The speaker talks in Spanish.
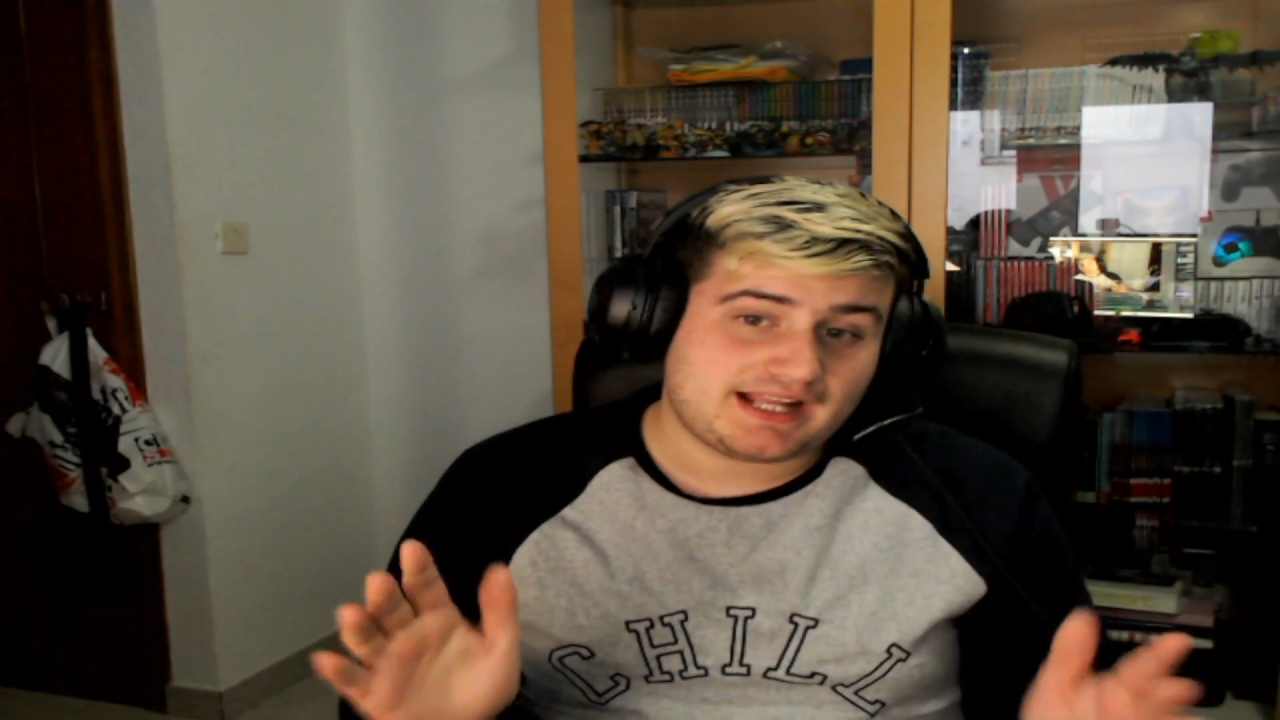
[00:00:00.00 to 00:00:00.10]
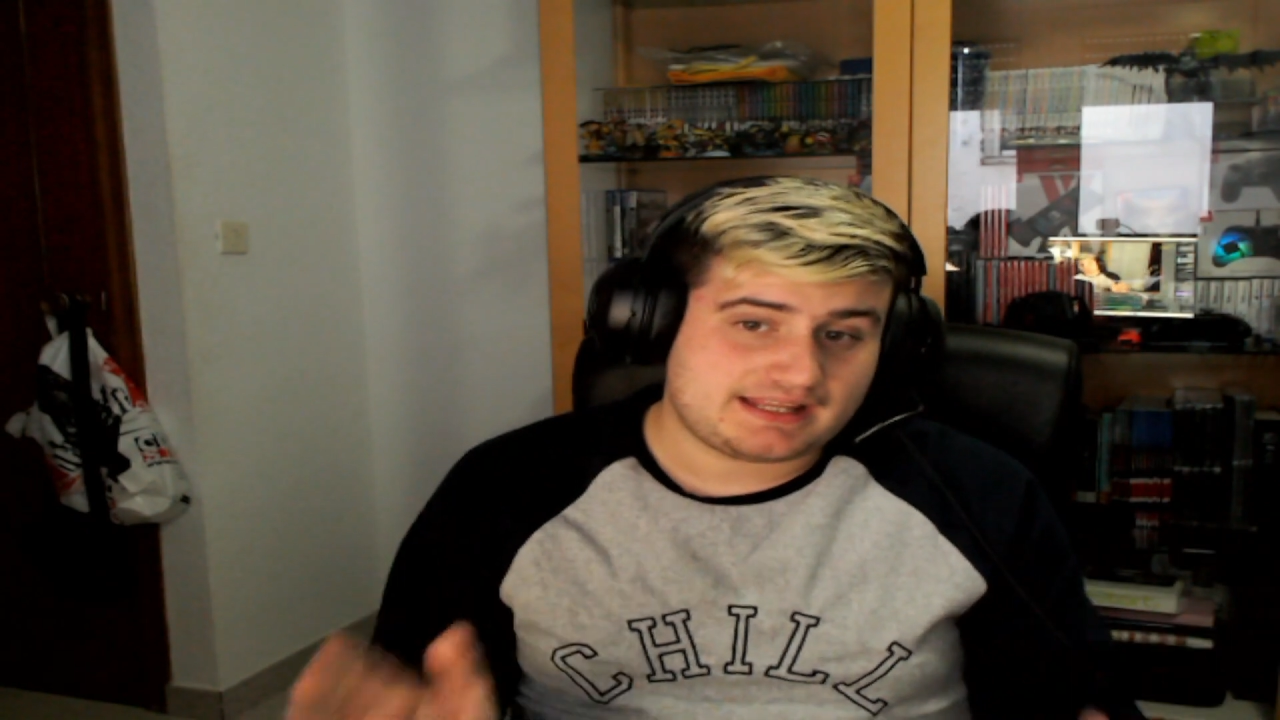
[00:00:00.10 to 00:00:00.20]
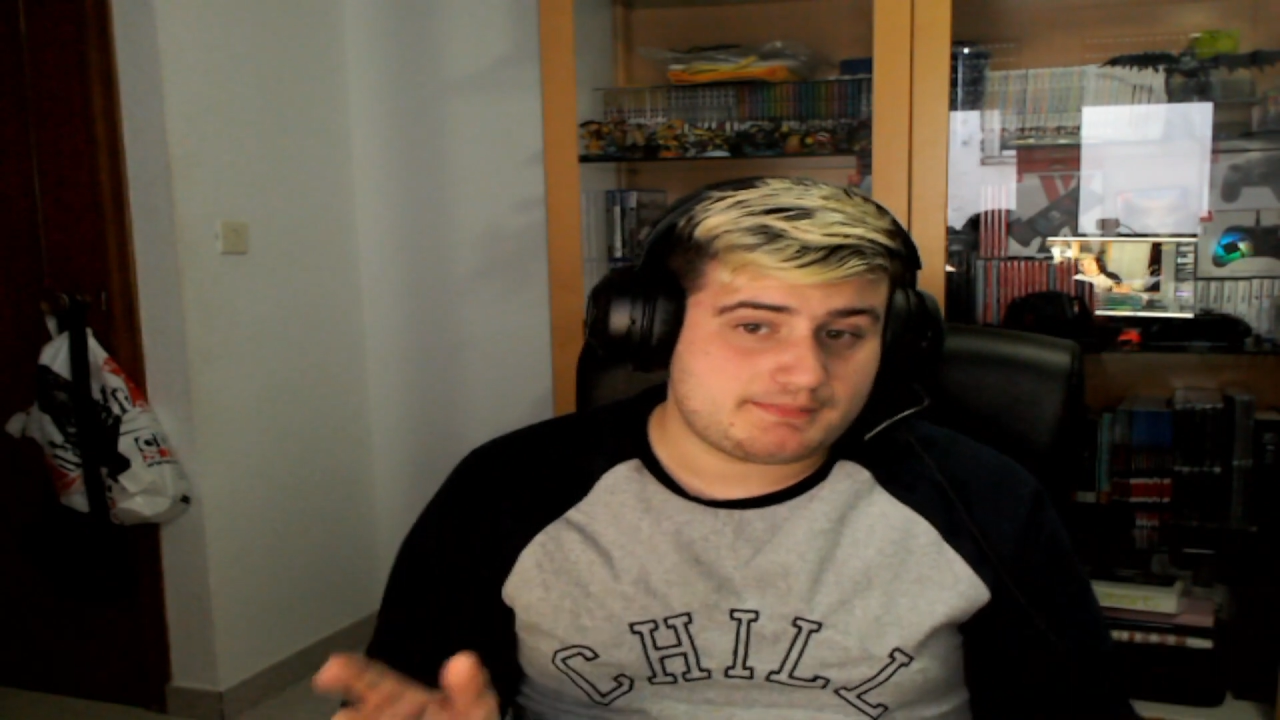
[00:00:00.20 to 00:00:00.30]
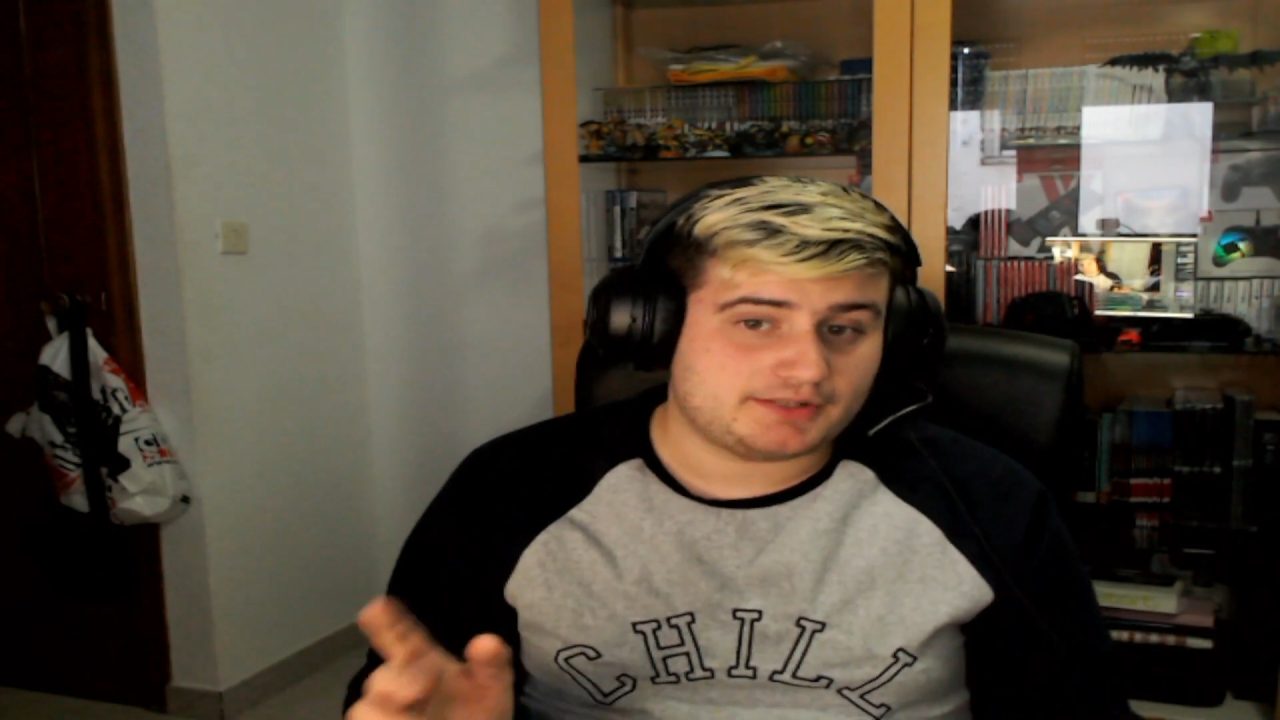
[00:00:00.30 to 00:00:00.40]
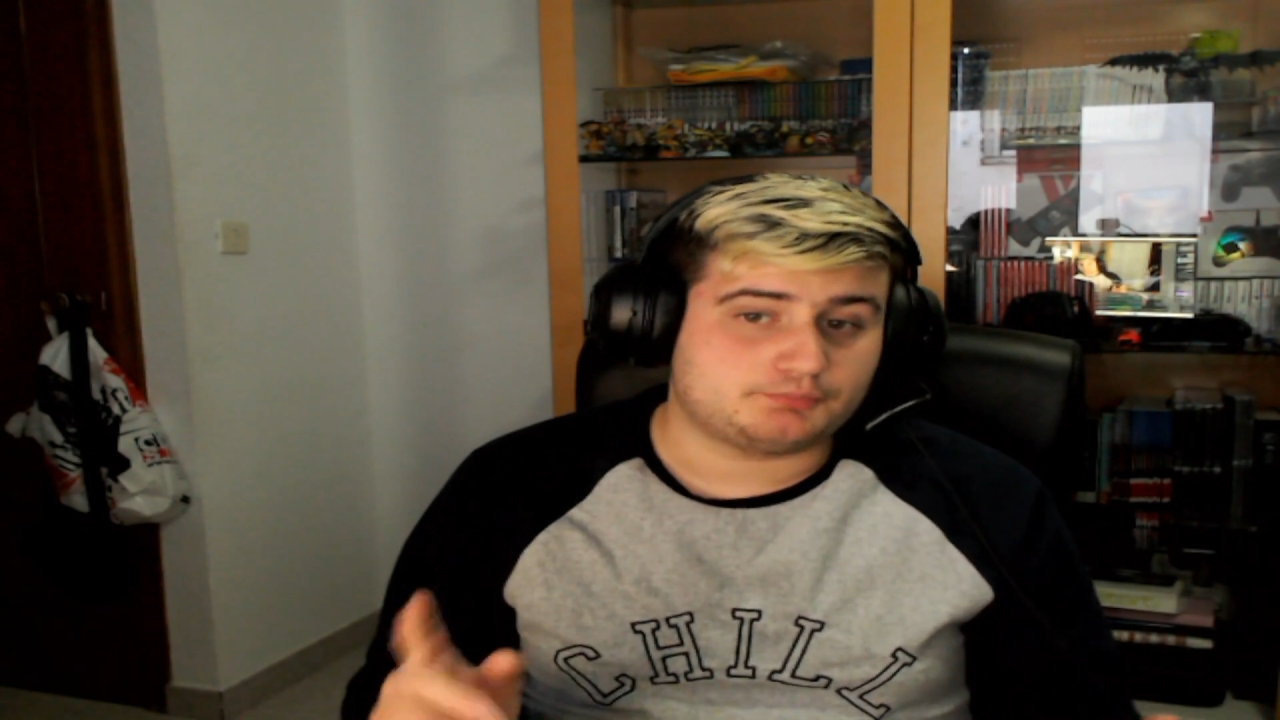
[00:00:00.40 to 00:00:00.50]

además